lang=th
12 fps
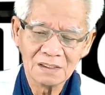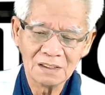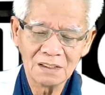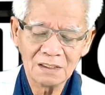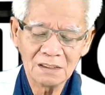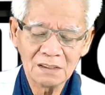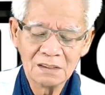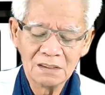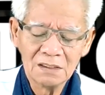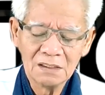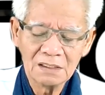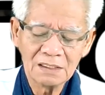ทีนี้
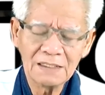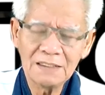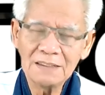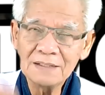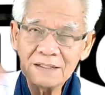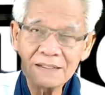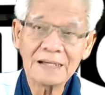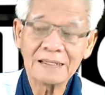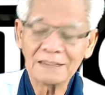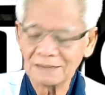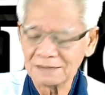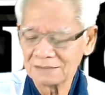ในเนื้อใน
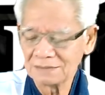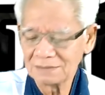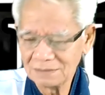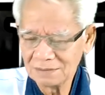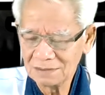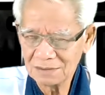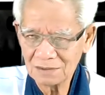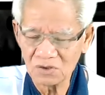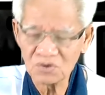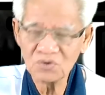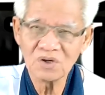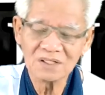อขอ
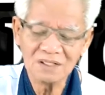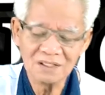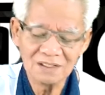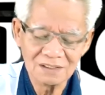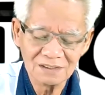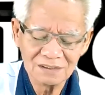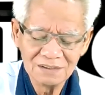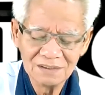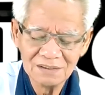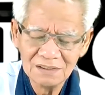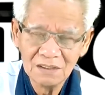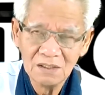งดวงอาทิตย์
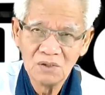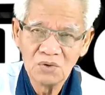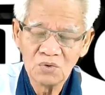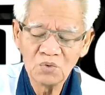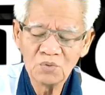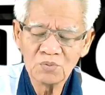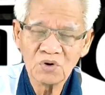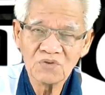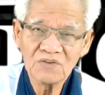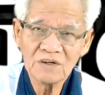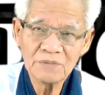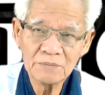ลุงบอก
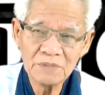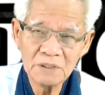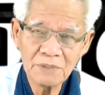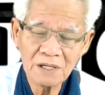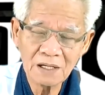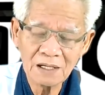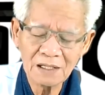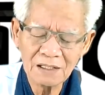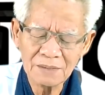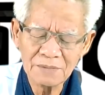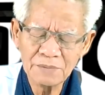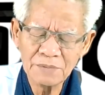ว่ามันมีพลังงาน
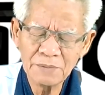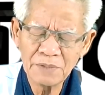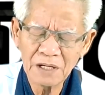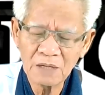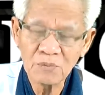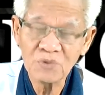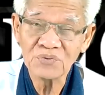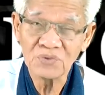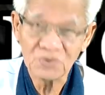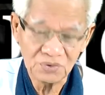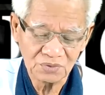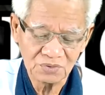มันมีพลังงานบริสุท
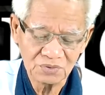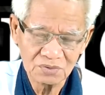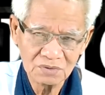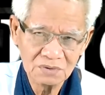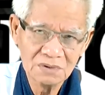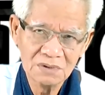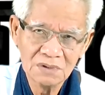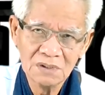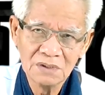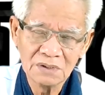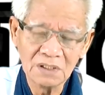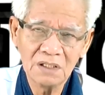ธิ์อยู่
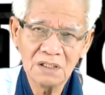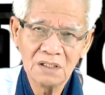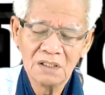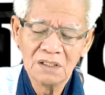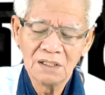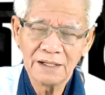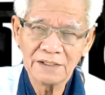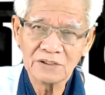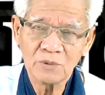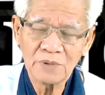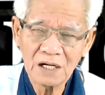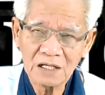ทีนี้ไอ้
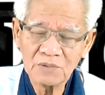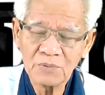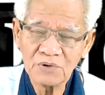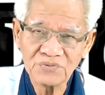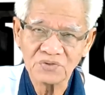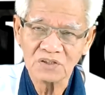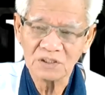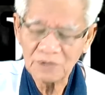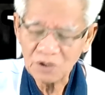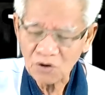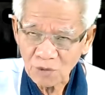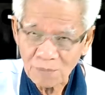เจ้าพลังงานที่บริสุทธิ์ที่มั
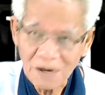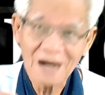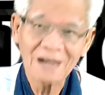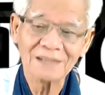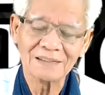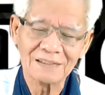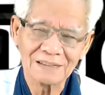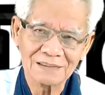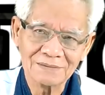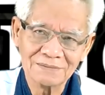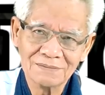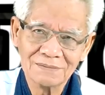นออกมาทีไหนค
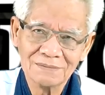รับ